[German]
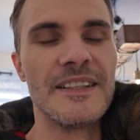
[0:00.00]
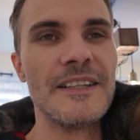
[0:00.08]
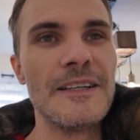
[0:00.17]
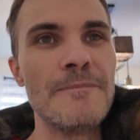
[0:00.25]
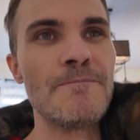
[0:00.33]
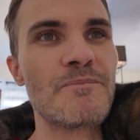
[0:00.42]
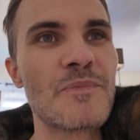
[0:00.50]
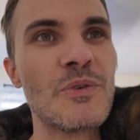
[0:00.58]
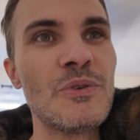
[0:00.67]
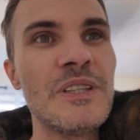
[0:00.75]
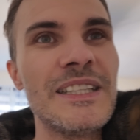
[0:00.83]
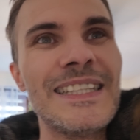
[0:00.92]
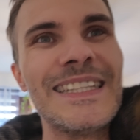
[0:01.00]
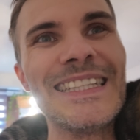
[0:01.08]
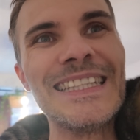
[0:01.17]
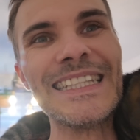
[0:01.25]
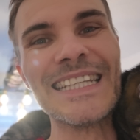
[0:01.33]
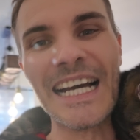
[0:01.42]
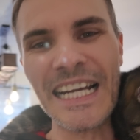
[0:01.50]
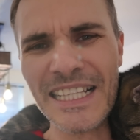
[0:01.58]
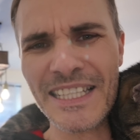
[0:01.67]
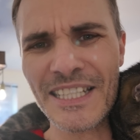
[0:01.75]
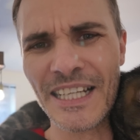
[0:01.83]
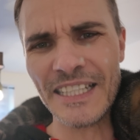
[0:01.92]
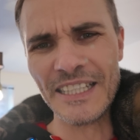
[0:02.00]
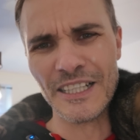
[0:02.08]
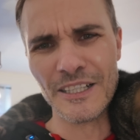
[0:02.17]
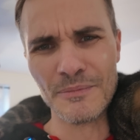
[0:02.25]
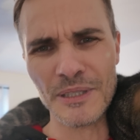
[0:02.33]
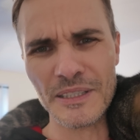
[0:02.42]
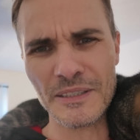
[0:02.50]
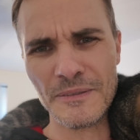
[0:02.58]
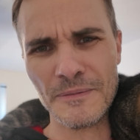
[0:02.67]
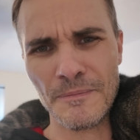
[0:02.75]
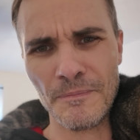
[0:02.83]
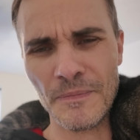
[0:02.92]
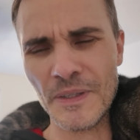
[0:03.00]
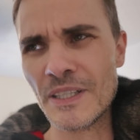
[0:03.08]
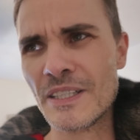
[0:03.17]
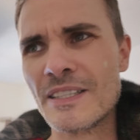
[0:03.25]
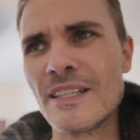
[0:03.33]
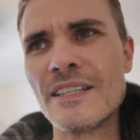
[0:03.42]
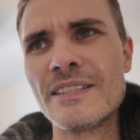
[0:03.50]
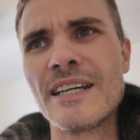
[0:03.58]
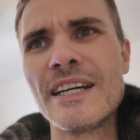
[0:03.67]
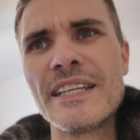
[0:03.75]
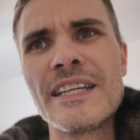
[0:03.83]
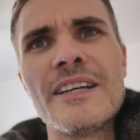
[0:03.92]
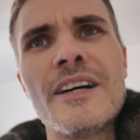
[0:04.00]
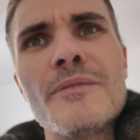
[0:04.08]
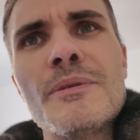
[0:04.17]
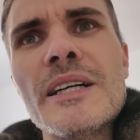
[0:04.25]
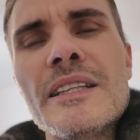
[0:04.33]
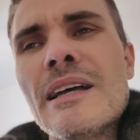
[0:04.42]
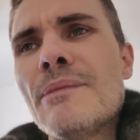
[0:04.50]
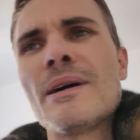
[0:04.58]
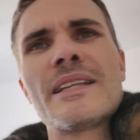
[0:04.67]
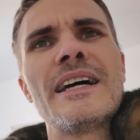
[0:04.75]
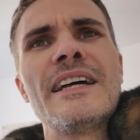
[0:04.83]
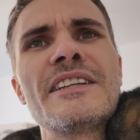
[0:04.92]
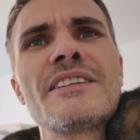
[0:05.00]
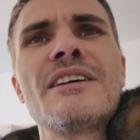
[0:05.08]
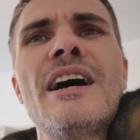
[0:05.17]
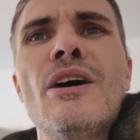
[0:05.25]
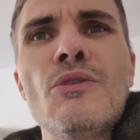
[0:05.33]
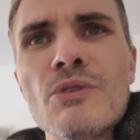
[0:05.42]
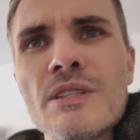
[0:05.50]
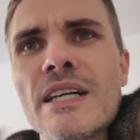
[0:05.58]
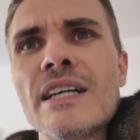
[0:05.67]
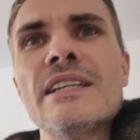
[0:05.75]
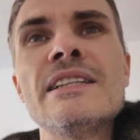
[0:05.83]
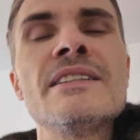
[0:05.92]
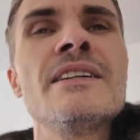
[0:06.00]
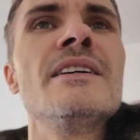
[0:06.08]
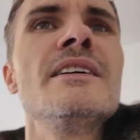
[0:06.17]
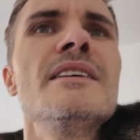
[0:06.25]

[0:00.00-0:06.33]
Ähm, und die teilen sich dann die Arbeit. Na, ne? das heißt, der eine geht arbeiten, dann macht der andere der Haushalt,